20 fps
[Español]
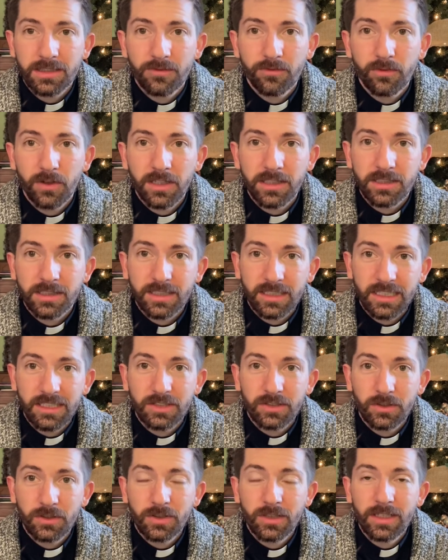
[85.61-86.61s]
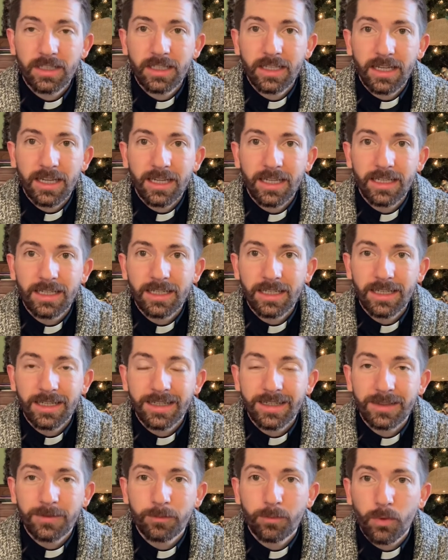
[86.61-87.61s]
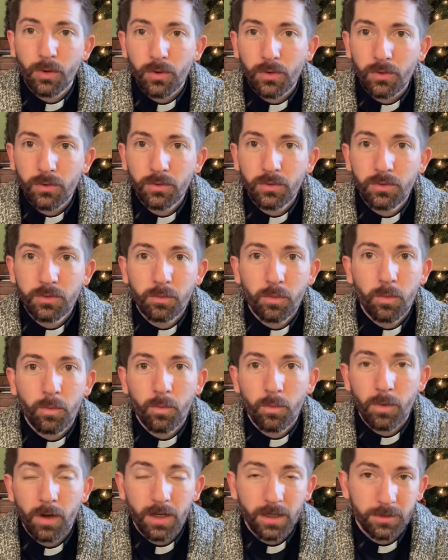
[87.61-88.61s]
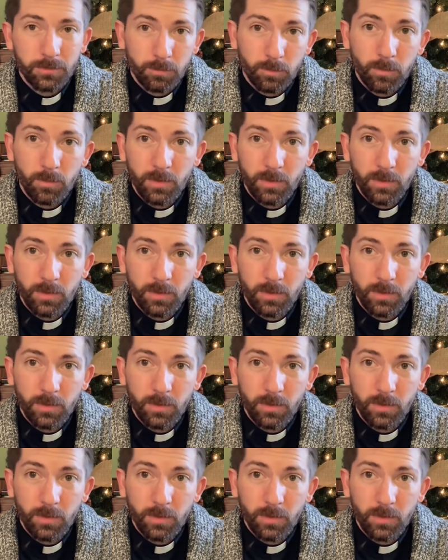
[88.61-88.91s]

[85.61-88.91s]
fue escrito por un, uh,